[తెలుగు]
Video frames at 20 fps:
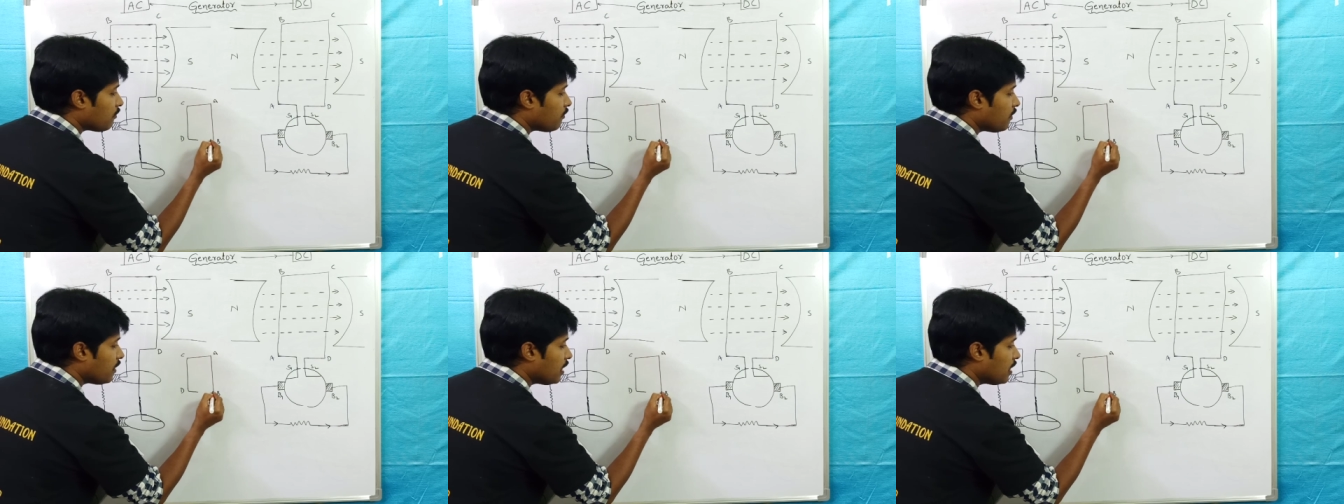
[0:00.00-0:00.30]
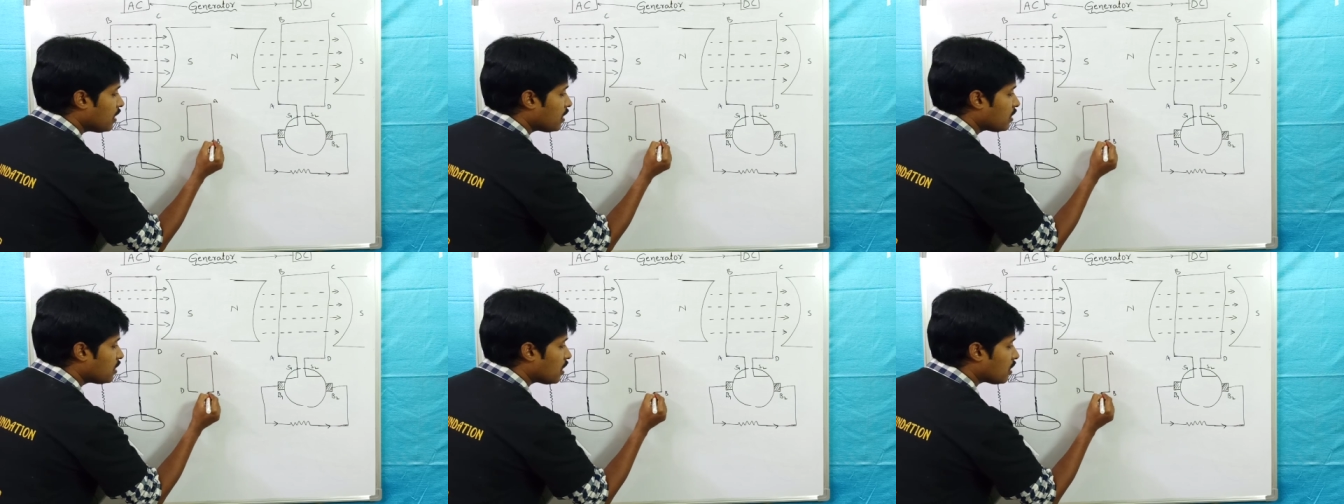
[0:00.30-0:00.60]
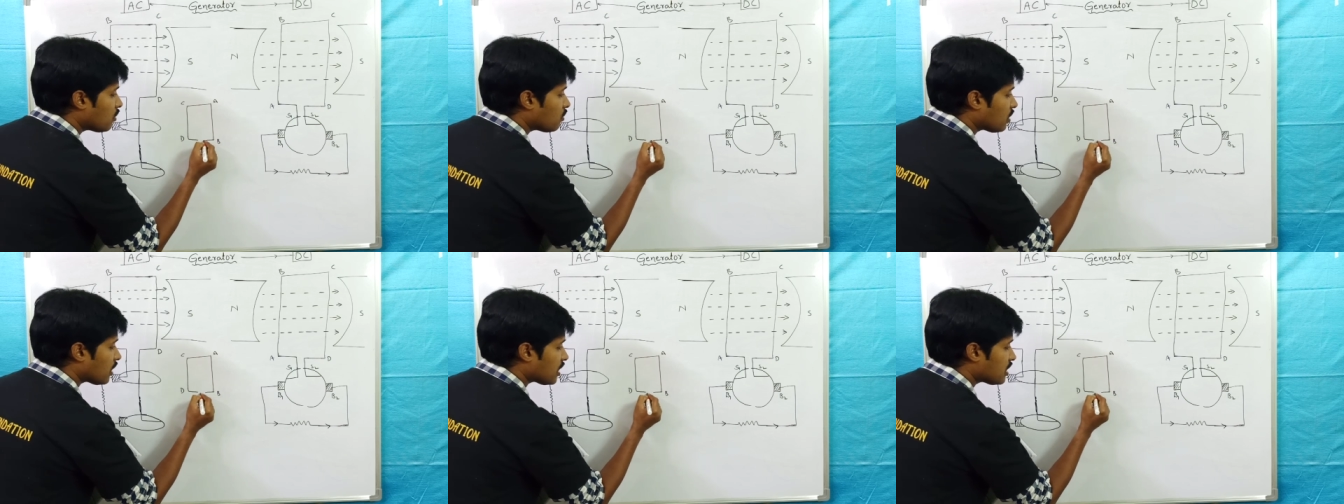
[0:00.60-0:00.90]

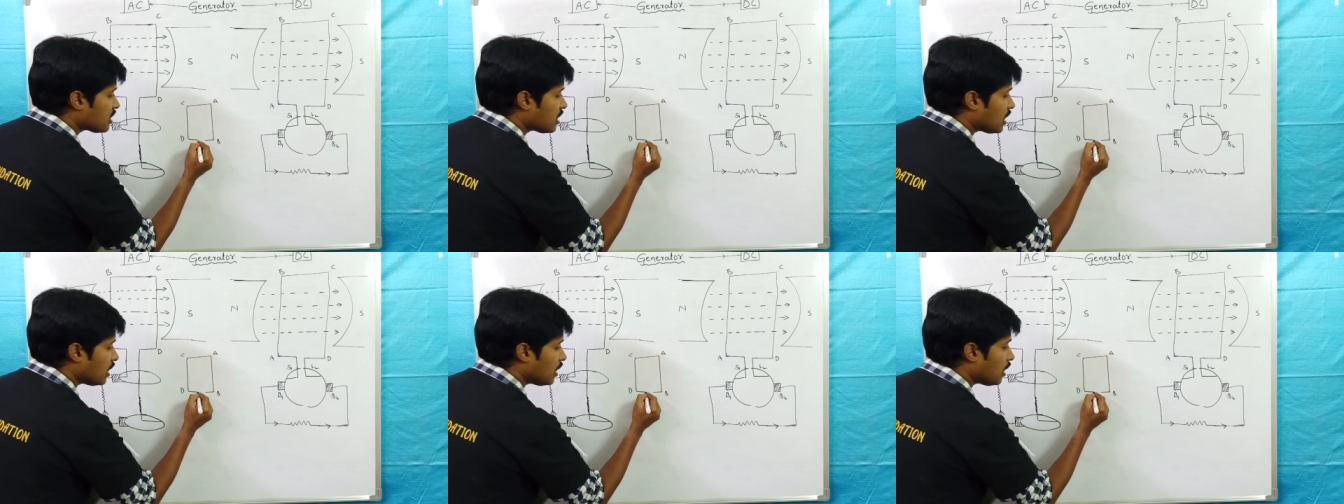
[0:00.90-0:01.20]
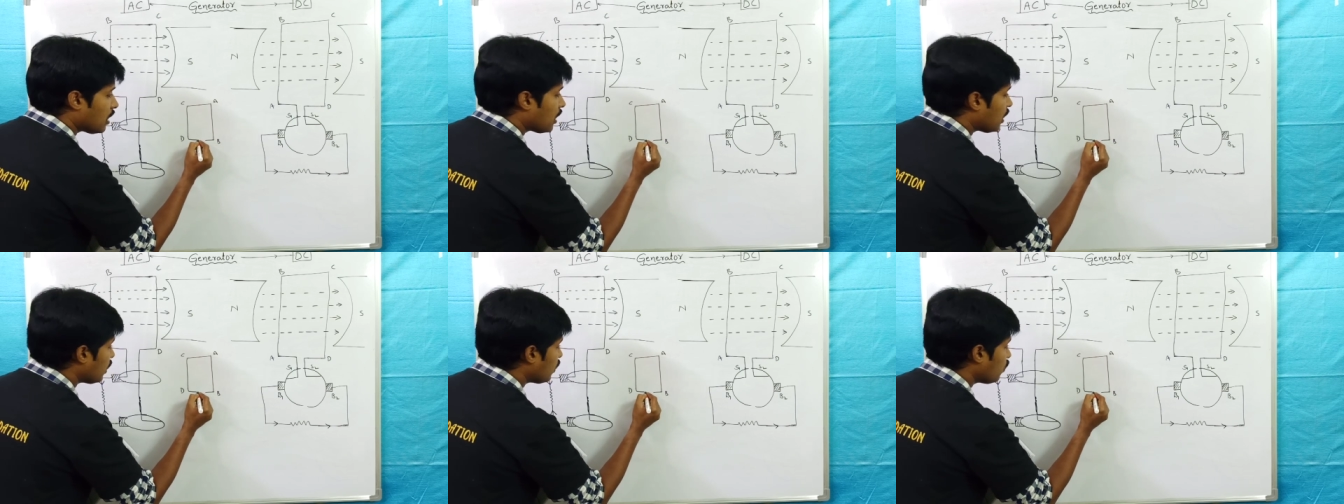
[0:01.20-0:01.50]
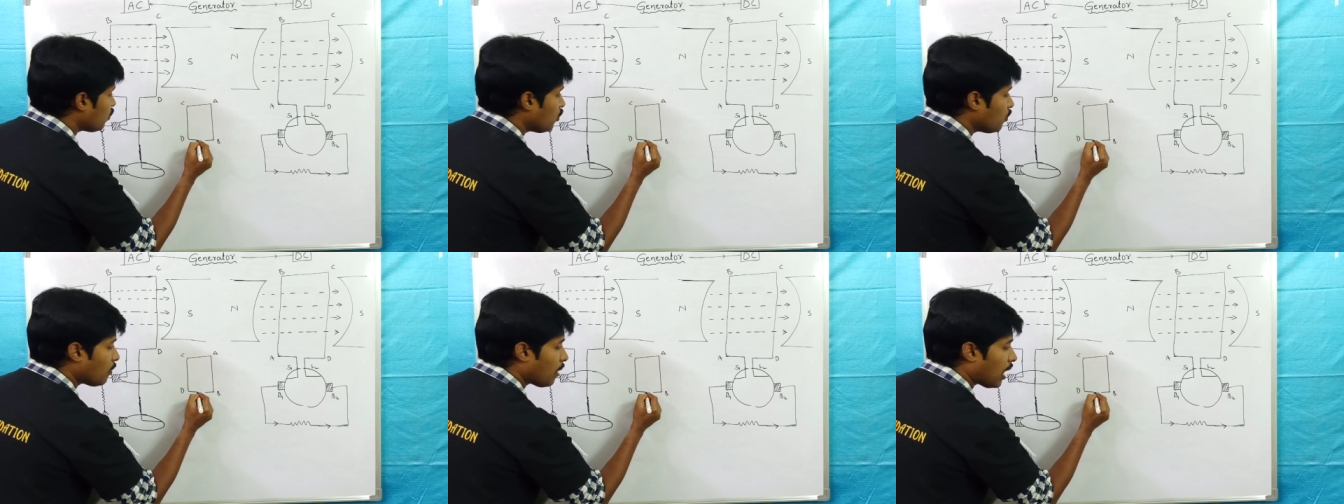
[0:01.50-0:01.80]
వీళ్ళిద్దరూ టచ్ అయిన
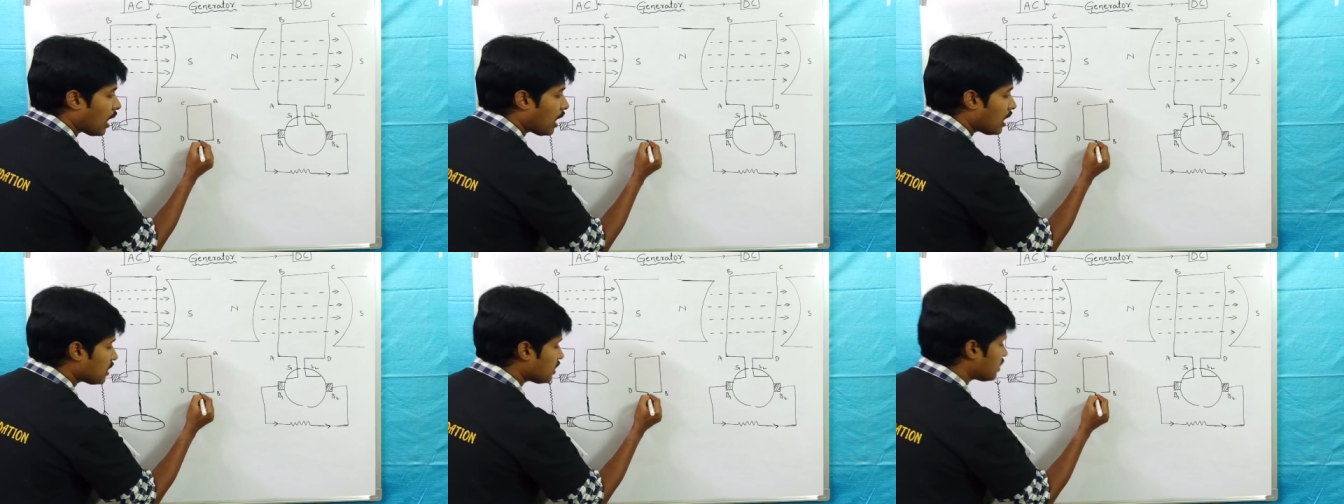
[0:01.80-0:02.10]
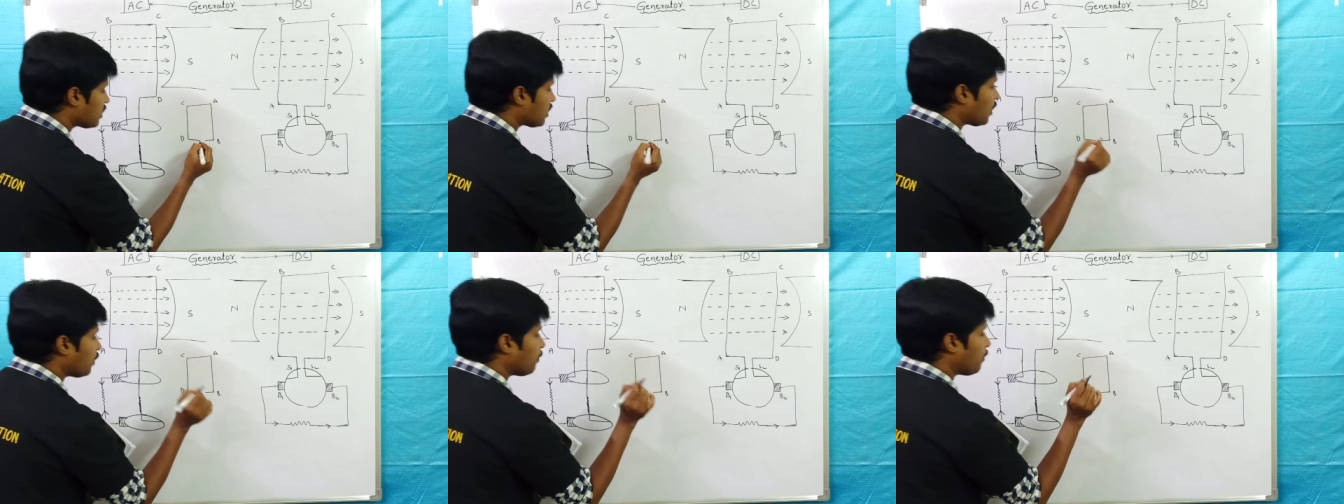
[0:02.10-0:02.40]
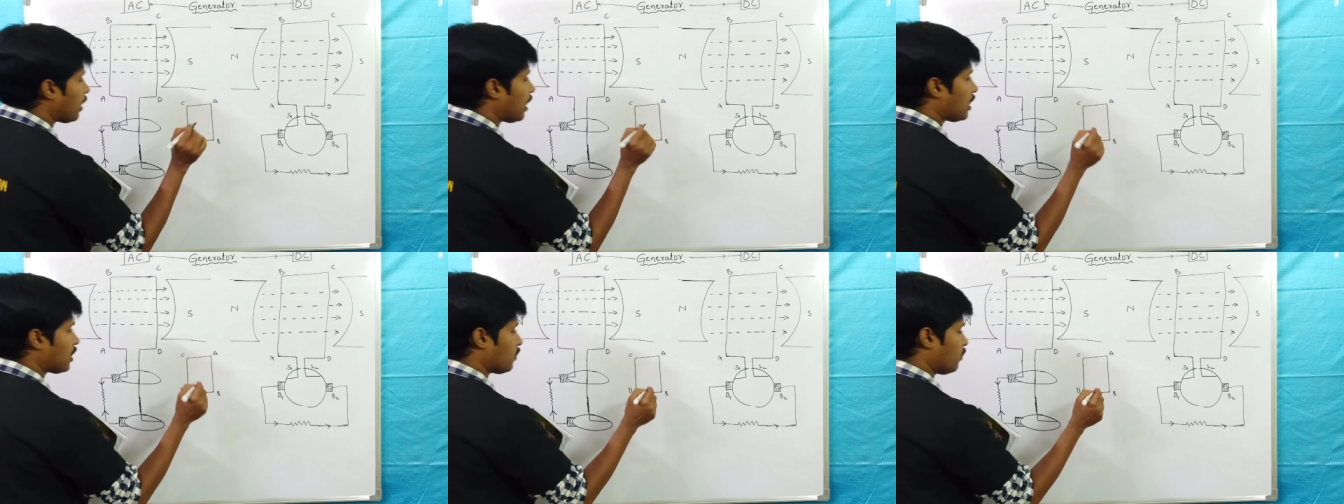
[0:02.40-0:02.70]
రింగులు మాత్రం
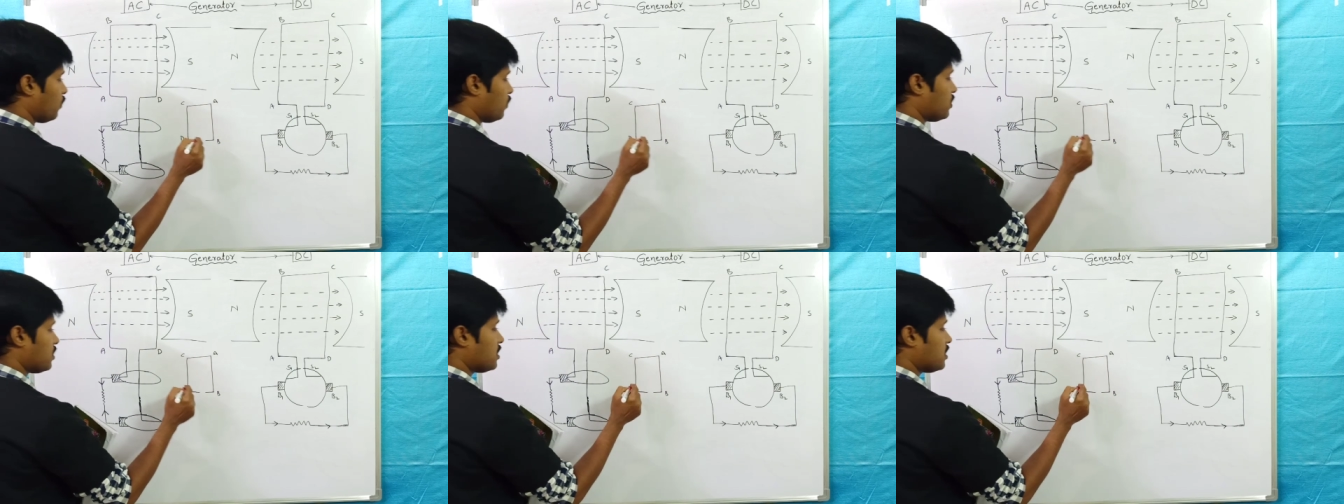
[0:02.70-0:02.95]
మారం